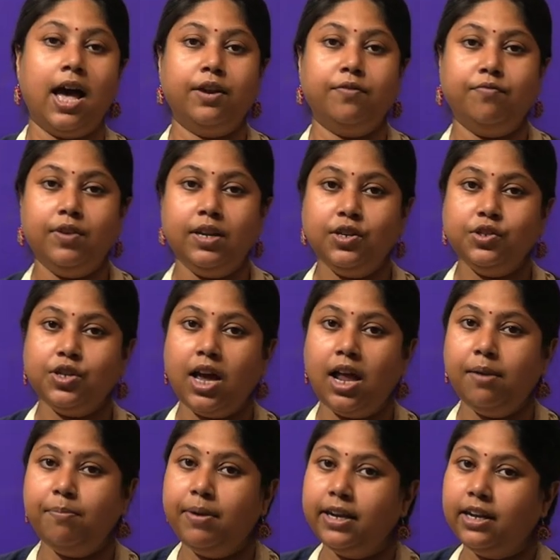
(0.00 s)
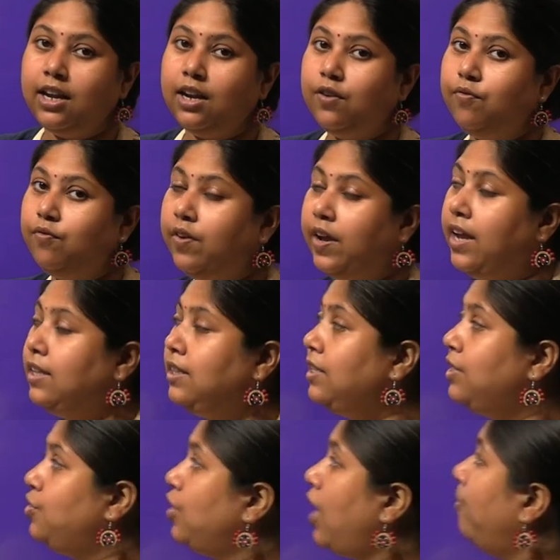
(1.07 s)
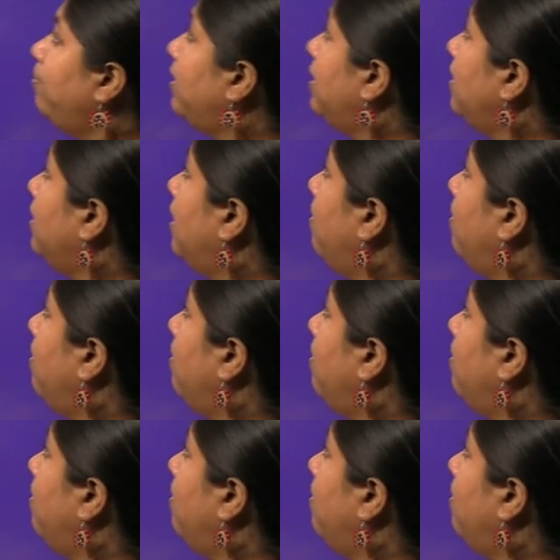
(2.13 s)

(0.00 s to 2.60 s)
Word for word: एंड वी शैल बिगेन विद चैप्टर